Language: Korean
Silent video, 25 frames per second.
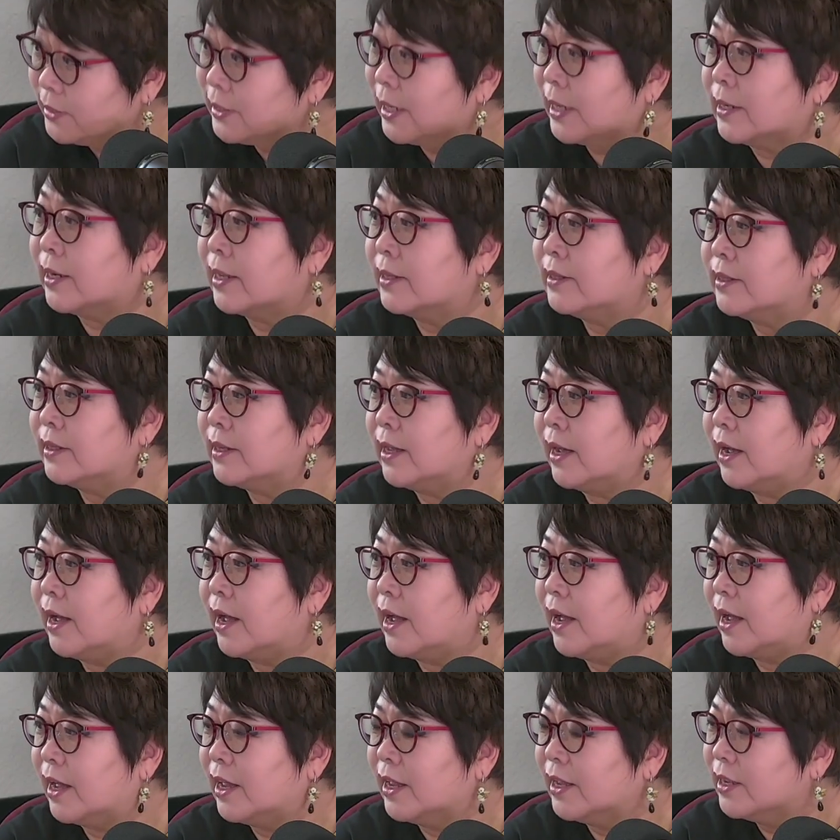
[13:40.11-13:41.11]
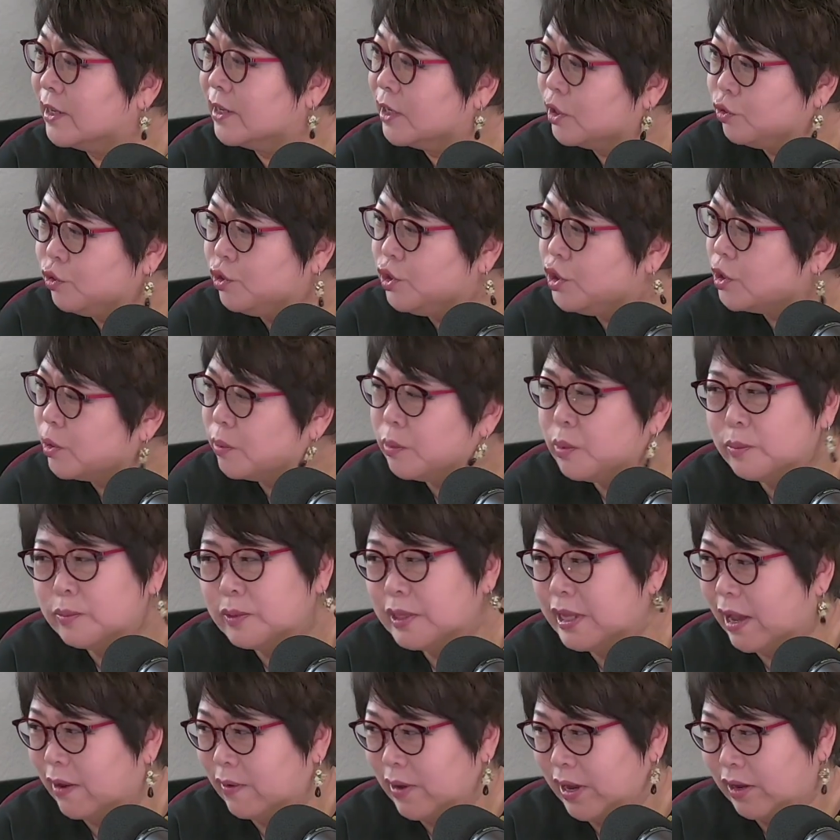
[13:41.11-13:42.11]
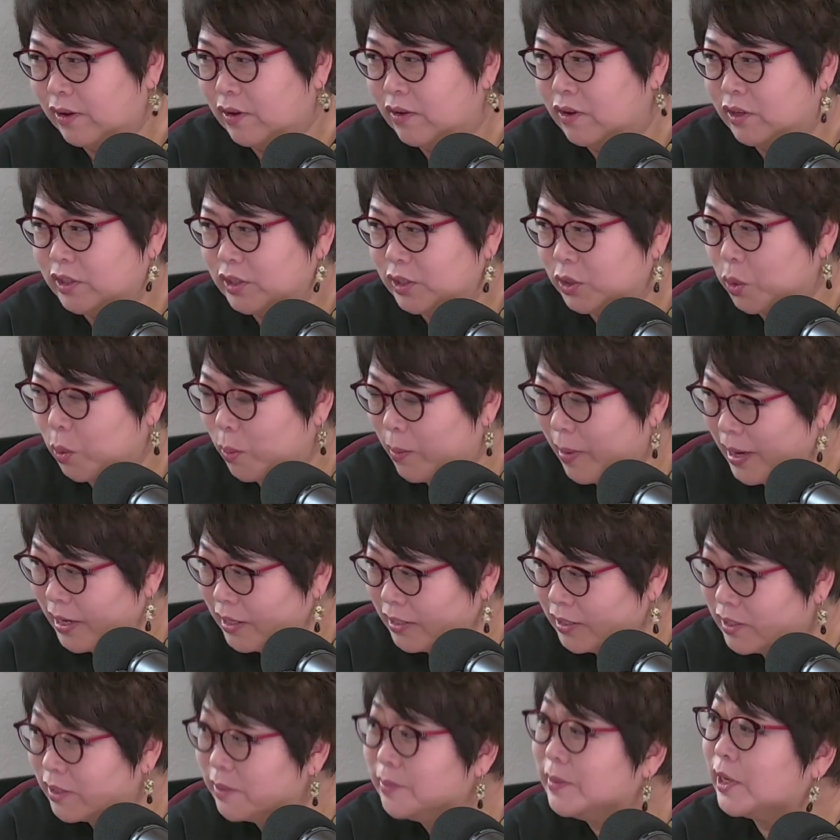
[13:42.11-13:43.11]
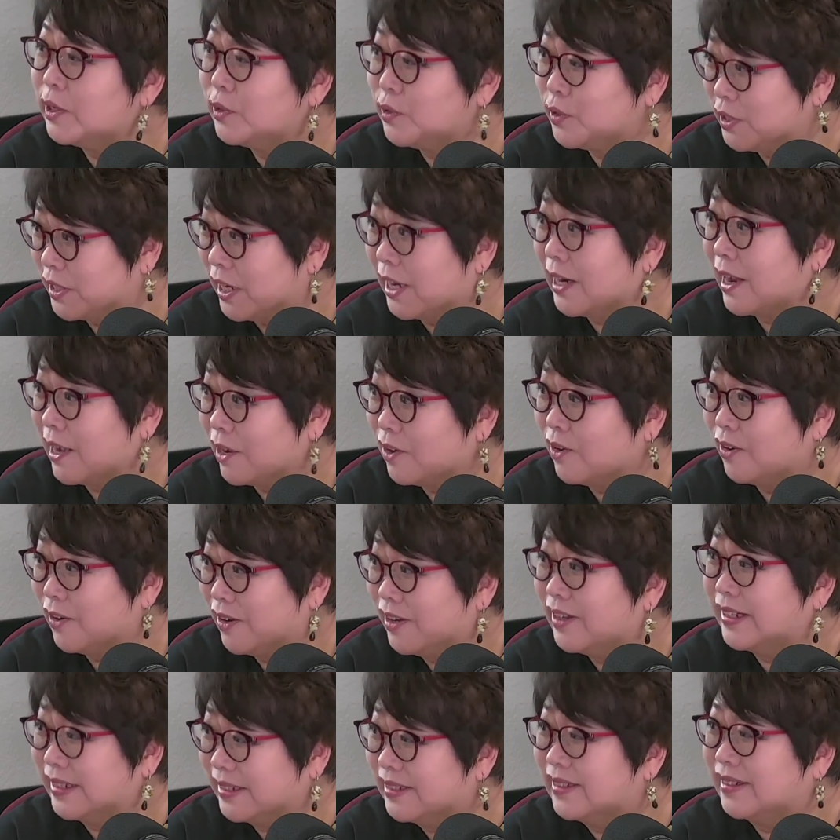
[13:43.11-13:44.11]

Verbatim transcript: 잘한다. 뒤져보면 나와요. 아, 아까 말씀 잘한 거. 어.